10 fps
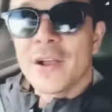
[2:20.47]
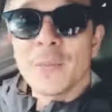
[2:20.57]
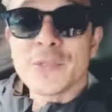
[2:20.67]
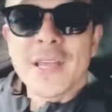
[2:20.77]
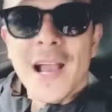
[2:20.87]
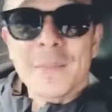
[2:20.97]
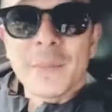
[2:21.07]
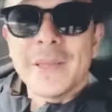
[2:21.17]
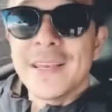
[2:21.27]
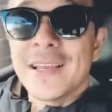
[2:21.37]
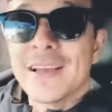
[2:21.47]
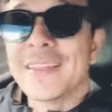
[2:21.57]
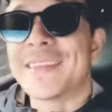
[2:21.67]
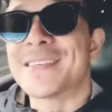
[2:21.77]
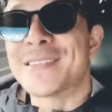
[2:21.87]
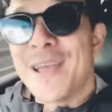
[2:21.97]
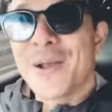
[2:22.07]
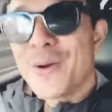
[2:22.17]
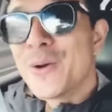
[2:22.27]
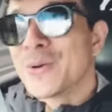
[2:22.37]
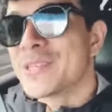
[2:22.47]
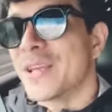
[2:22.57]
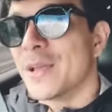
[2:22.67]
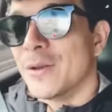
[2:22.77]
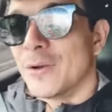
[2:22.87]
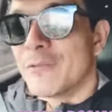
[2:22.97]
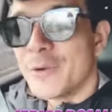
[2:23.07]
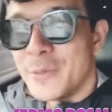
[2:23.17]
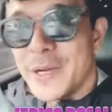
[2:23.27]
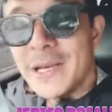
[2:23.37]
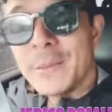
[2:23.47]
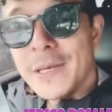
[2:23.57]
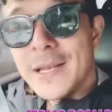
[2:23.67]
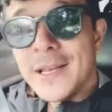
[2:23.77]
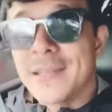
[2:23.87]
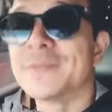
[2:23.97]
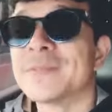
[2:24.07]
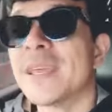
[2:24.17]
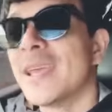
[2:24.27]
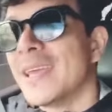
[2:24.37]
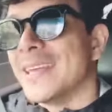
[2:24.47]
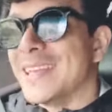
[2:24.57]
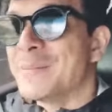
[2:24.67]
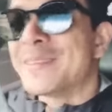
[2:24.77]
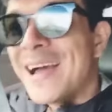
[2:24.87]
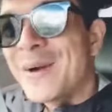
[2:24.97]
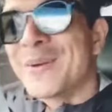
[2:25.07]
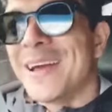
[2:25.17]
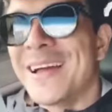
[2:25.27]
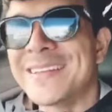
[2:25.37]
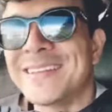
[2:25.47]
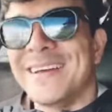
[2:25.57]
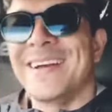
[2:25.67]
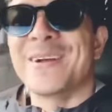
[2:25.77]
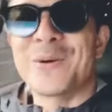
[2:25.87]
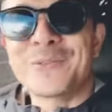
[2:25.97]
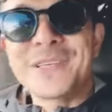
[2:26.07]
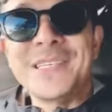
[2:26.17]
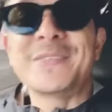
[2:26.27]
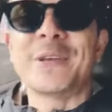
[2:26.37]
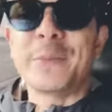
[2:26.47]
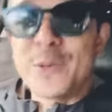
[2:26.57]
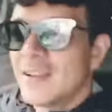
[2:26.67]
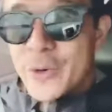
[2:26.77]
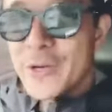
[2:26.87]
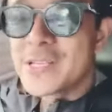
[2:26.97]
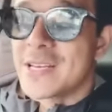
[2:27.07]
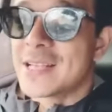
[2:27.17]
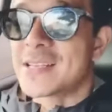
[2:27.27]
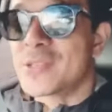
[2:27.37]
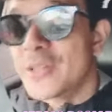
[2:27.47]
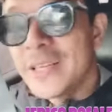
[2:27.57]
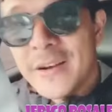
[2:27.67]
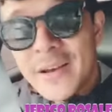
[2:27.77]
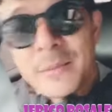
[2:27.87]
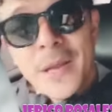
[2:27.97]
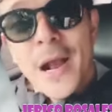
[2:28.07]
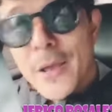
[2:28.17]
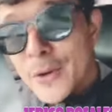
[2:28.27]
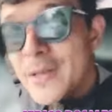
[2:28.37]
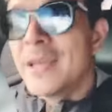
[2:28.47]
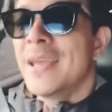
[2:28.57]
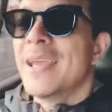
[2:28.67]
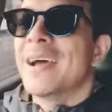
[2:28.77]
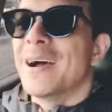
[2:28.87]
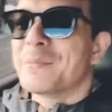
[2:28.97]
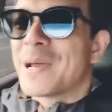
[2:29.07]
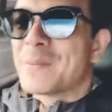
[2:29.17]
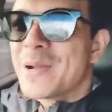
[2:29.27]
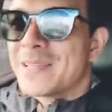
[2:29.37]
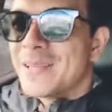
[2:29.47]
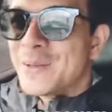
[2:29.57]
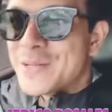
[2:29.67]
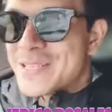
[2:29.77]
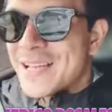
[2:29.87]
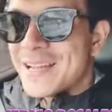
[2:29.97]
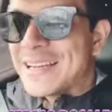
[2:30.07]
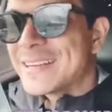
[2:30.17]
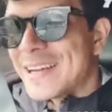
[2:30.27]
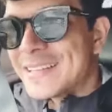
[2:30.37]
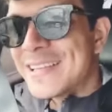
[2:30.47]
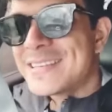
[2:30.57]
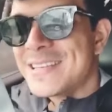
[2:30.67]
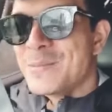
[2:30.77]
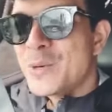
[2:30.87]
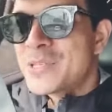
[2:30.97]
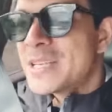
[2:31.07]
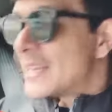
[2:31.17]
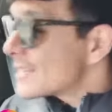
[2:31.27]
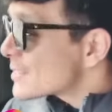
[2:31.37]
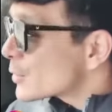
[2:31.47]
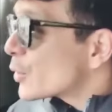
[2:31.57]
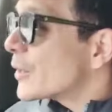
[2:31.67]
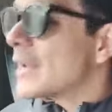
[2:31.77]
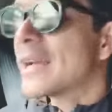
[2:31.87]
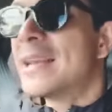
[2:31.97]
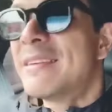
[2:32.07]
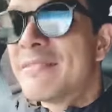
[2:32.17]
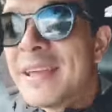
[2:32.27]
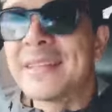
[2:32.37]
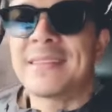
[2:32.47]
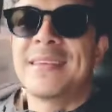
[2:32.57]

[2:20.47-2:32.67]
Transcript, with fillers: Kamusta ka pamilya? This is Echo saying hello from rainy Manila. Iniimbitahan ko lahat ng overseas Filipino workers na nasa Saudi Arabia ngayon uh, para makidalo sa grandest and most historical event